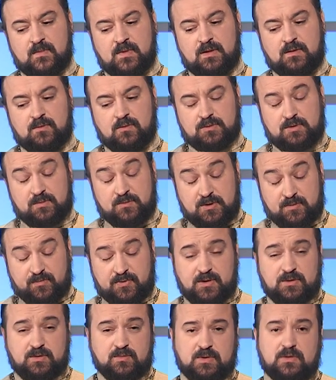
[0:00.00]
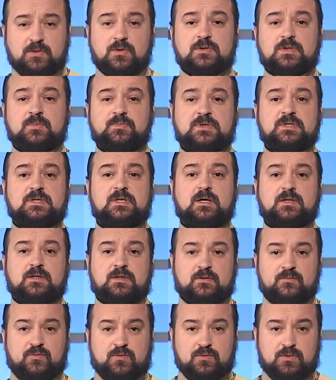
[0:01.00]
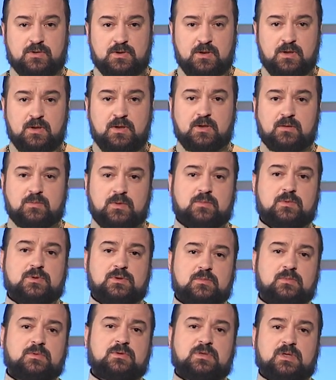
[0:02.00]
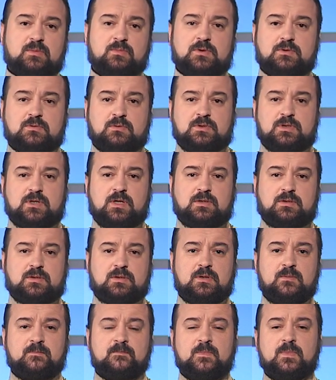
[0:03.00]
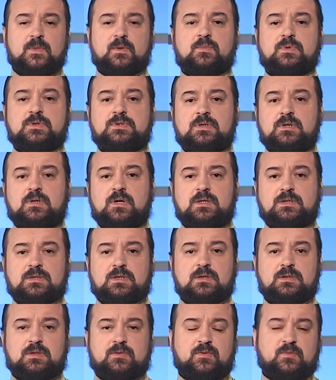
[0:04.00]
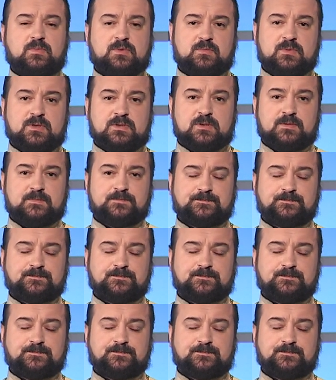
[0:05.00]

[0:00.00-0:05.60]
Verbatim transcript: Вот именно поэтому нам дается Писание в руки. Мы можем его сами изучать и постигать скрытые в нем смыслы.